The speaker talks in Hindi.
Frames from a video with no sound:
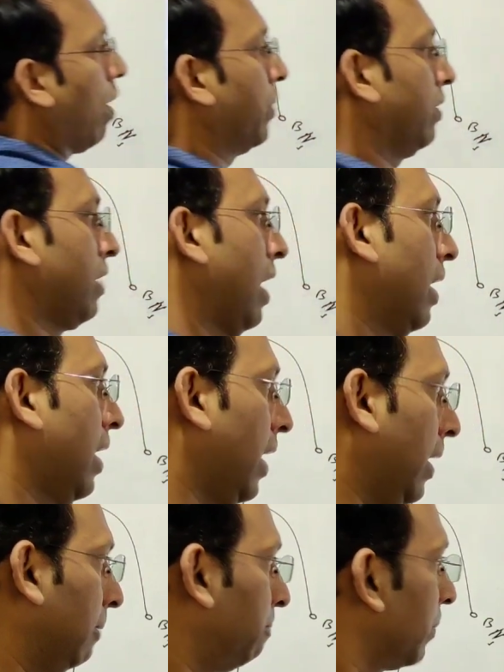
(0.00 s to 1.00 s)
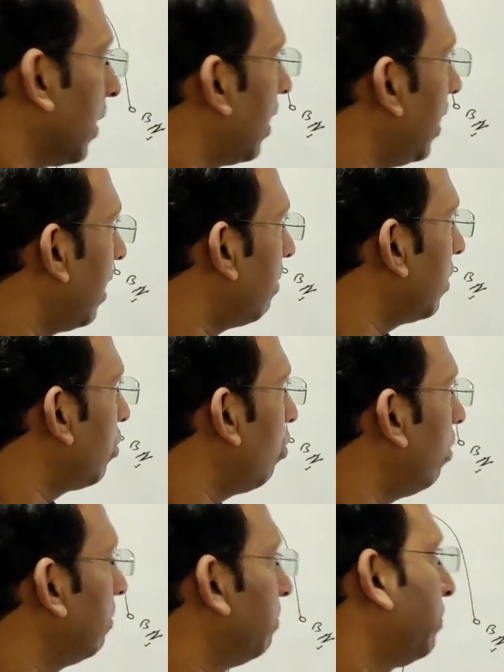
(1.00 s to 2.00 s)
वापस आ रहा है क्लियर
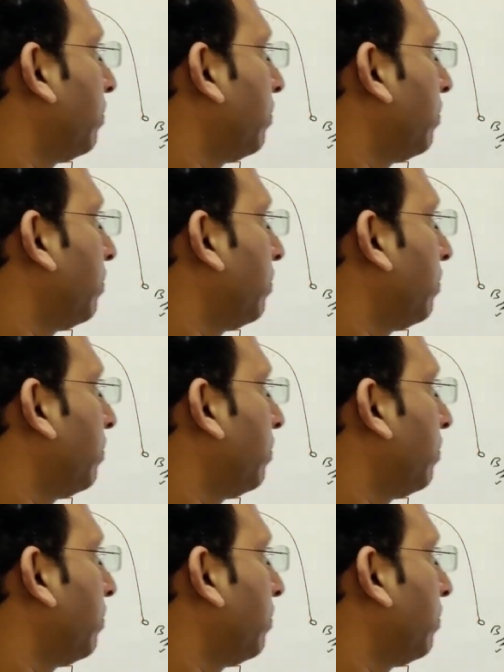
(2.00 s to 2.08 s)
बच्चों